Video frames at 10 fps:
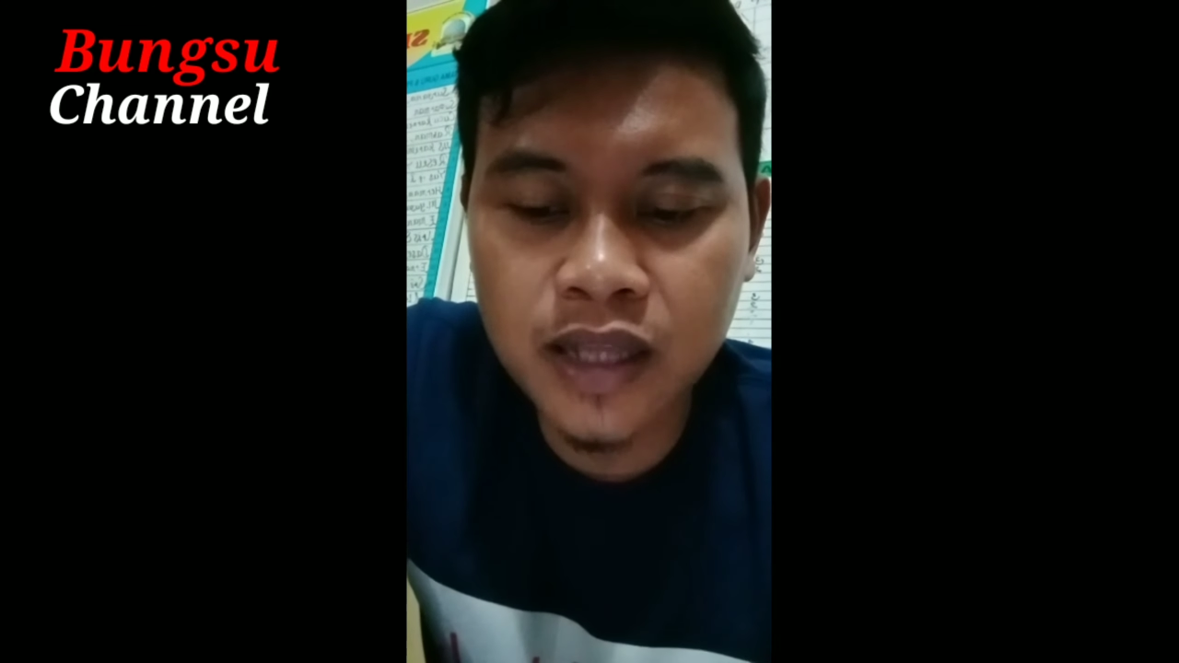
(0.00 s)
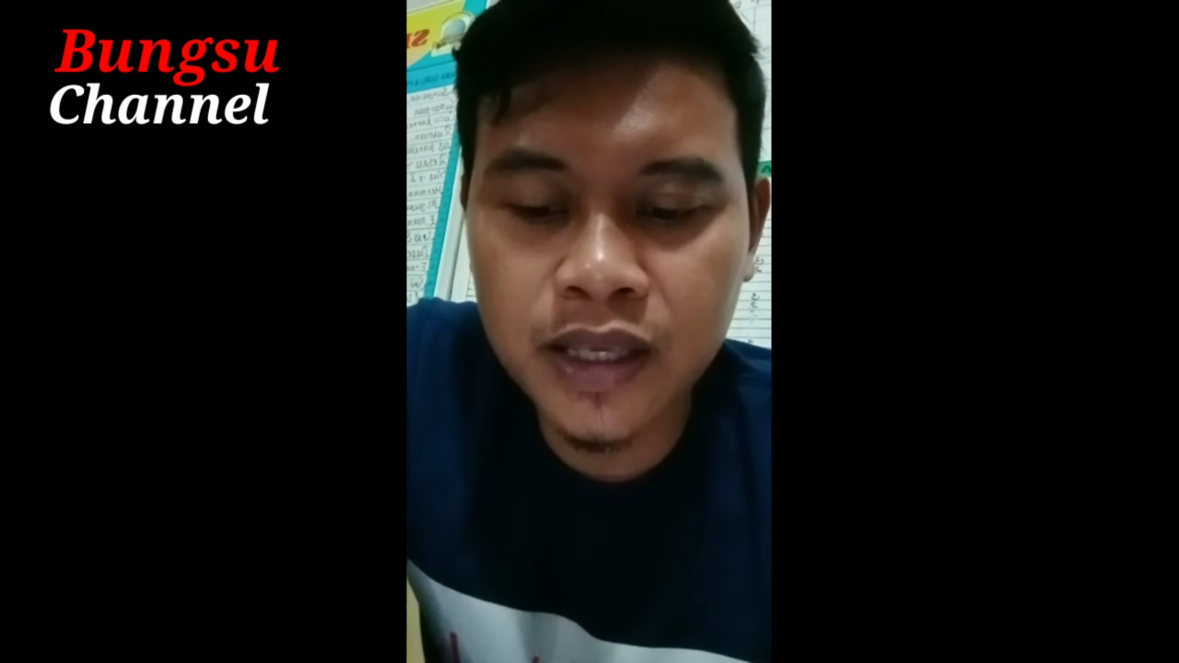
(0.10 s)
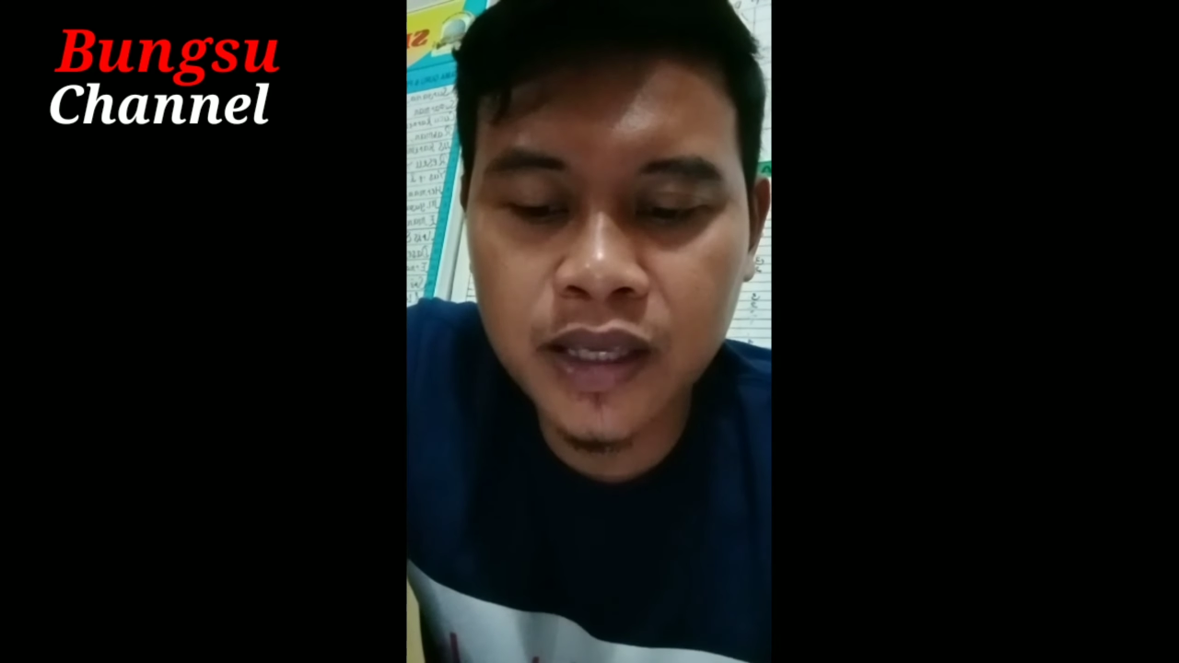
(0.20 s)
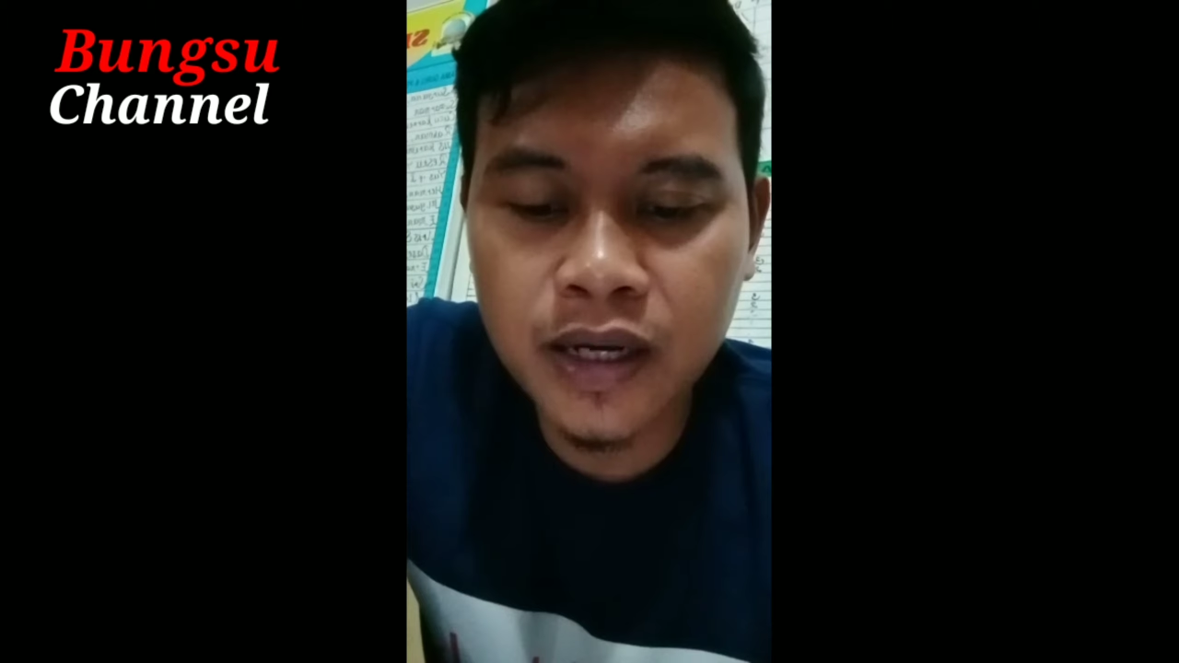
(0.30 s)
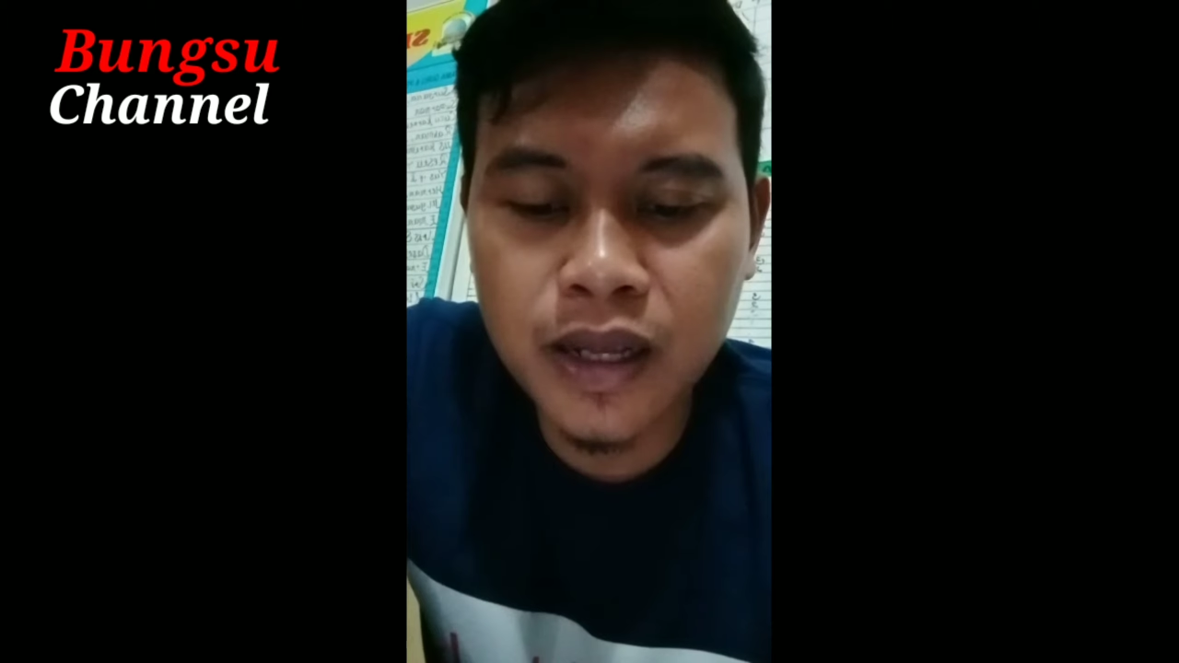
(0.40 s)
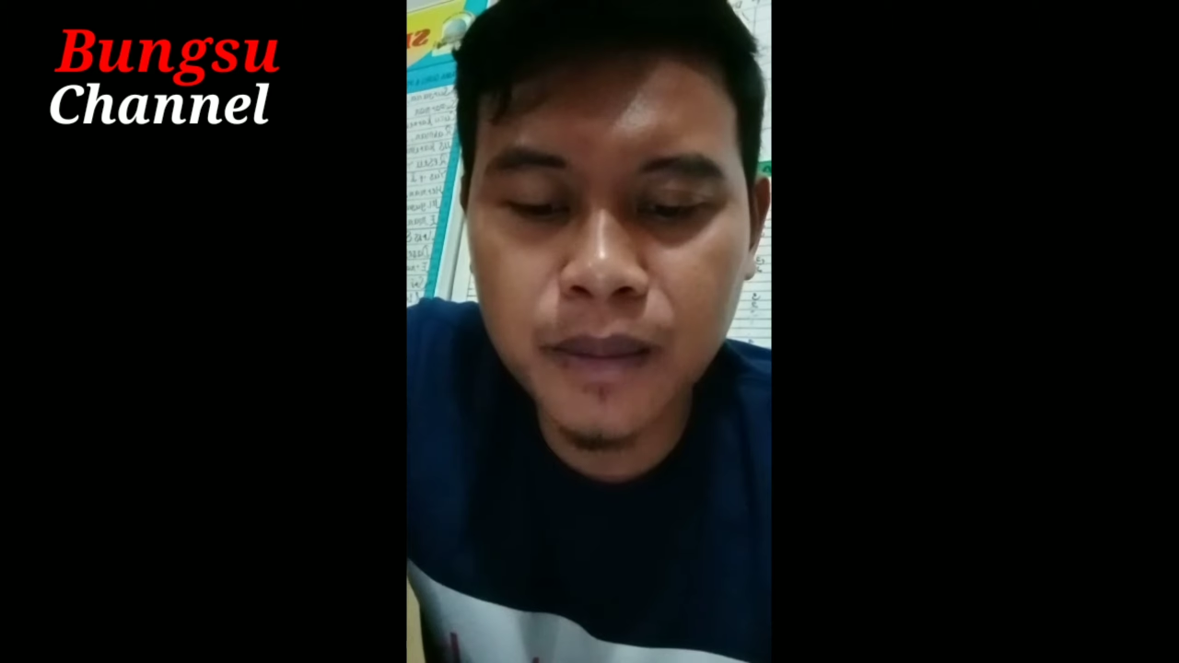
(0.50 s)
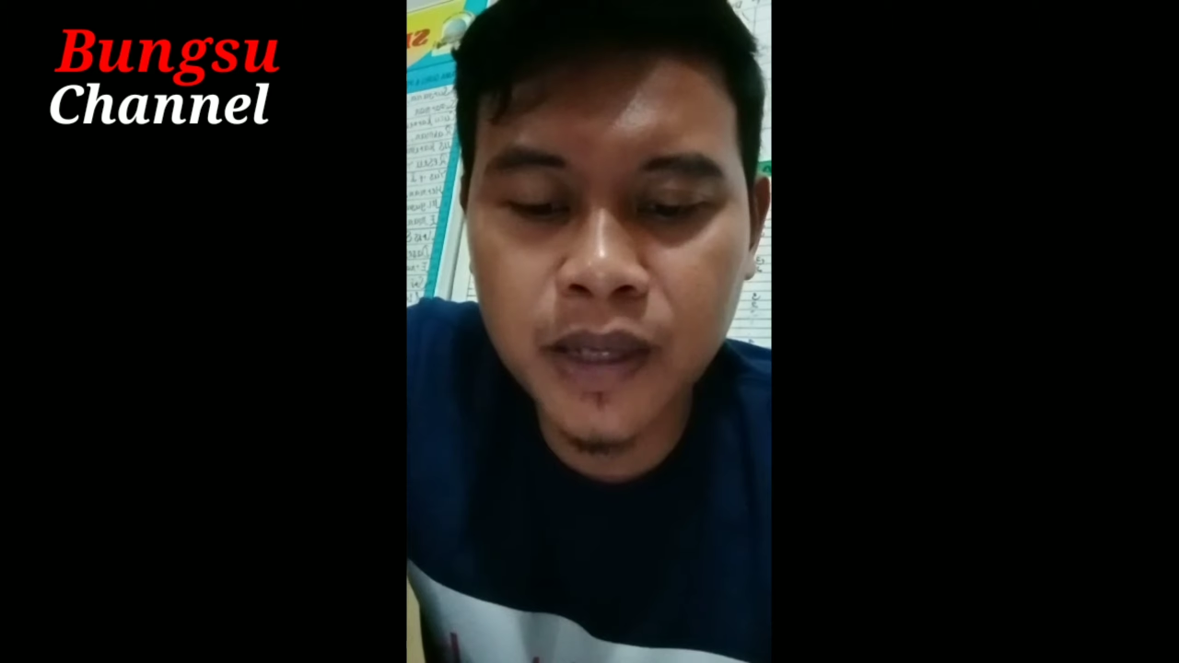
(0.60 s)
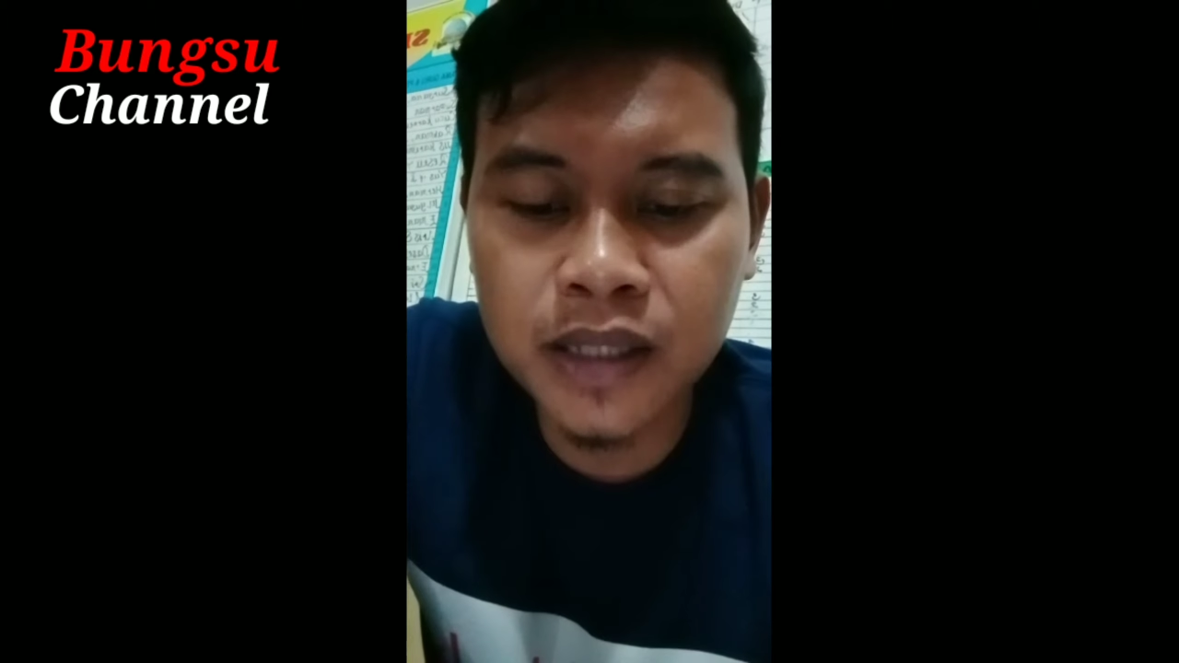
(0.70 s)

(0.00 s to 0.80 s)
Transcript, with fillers: lahir dan